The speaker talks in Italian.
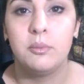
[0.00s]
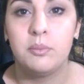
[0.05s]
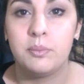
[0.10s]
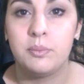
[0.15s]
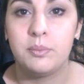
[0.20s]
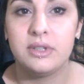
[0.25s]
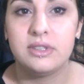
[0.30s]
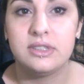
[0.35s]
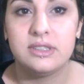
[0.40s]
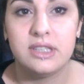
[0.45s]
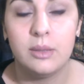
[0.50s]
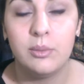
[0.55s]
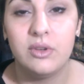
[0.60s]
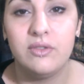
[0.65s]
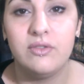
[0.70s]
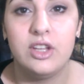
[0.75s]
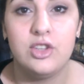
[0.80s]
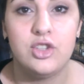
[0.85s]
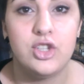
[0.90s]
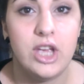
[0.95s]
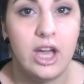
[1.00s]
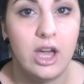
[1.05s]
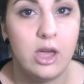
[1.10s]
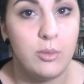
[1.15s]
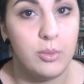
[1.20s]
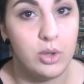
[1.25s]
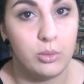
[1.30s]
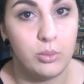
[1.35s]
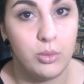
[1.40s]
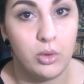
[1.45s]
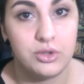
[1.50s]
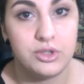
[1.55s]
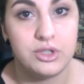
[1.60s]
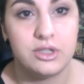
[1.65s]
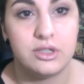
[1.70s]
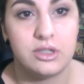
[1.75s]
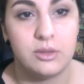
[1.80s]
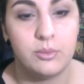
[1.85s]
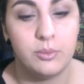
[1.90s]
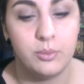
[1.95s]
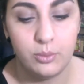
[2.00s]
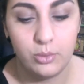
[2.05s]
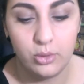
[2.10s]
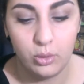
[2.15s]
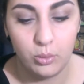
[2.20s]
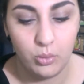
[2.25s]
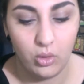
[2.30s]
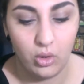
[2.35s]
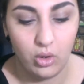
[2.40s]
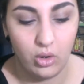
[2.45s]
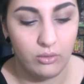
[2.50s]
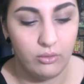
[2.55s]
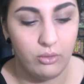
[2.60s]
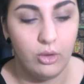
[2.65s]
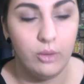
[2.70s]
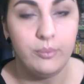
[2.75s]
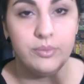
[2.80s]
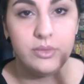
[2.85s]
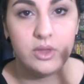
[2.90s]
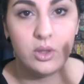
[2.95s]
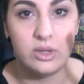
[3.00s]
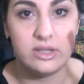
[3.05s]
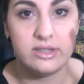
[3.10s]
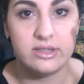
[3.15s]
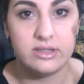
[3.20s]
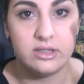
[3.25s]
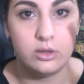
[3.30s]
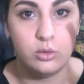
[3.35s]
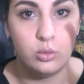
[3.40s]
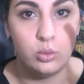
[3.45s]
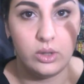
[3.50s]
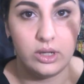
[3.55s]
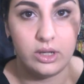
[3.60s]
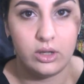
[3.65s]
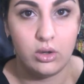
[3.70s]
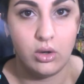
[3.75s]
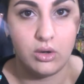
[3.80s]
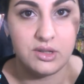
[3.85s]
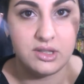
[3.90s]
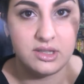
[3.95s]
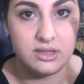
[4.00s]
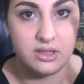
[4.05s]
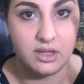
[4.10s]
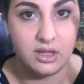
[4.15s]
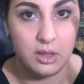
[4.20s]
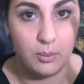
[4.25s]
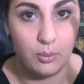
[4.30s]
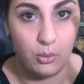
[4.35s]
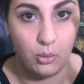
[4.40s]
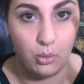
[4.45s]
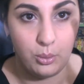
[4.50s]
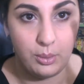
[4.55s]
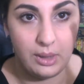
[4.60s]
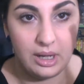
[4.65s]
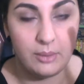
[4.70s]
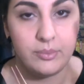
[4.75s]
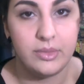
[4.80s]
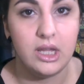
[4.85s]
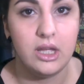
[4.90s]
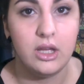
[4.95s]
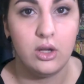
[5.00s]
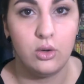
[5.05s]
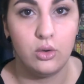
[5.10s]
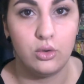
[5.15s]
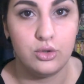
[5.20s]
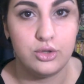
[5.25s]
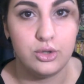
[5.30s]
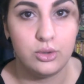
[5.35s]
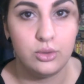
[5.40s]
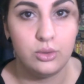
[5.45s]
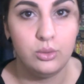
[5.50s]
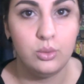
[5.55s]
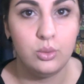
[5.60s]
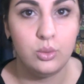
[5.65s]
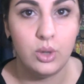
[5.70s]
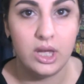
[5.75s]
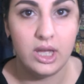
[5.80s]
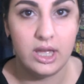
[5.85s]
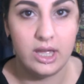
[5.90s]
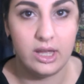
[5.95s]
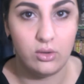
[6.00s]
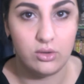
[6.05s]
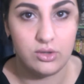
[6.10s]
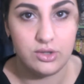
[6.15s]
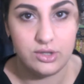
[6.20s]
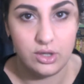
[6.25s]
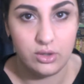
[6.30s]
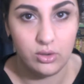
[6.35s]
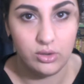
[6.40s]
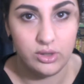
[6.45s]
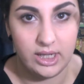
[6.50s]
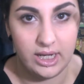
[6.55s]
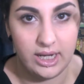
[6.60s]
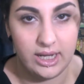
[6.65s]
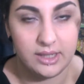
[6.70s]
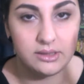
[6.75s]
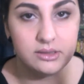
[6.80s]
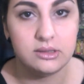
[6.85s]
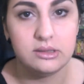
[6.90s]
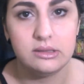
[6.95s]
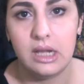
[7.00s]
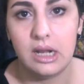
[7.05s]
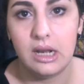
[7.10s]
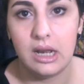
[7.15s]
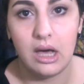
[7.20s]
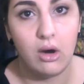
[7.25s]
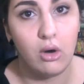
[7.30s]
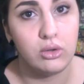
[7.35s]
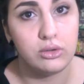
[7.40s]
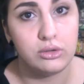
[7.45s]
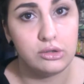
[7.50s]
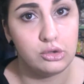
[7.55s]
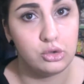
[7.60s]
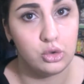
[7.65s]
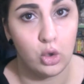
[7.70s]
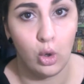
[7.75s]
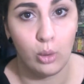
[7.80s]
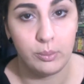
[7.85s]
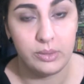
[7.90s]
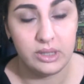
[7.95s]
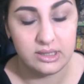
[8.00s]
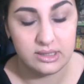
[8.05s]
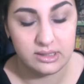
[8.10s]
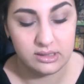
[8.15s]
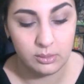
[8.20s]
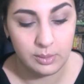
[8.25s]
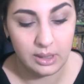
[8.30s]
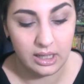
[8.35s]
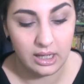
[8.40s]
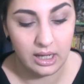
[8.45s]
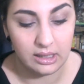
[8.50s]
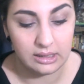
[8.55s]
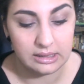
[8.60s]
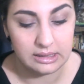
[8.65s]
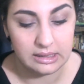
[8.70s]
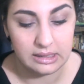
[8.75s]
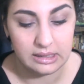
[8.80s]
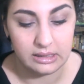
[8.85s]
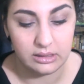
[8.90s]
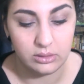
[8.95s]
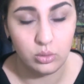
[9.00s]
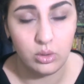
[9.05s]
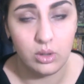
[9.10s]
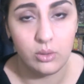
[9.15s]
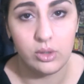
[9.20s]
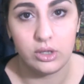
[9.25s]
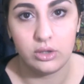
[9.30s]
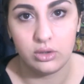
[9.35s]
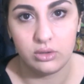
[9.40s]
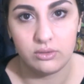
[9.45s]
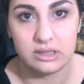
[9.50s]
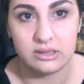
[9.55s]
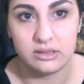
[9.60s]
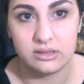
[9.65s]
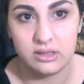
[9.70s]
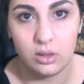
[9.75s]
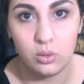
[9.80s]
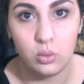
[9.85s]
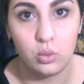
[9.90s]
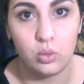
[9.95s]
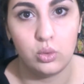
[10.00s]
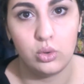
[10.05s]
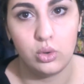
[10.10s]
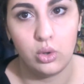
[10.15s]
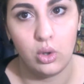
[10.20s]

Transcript: Passiamo invece ai promossi. Promuovo questi due gloss di pupa, lo 02 e lo 03 della Hot Tropics, pagati 2,90 euro l'uno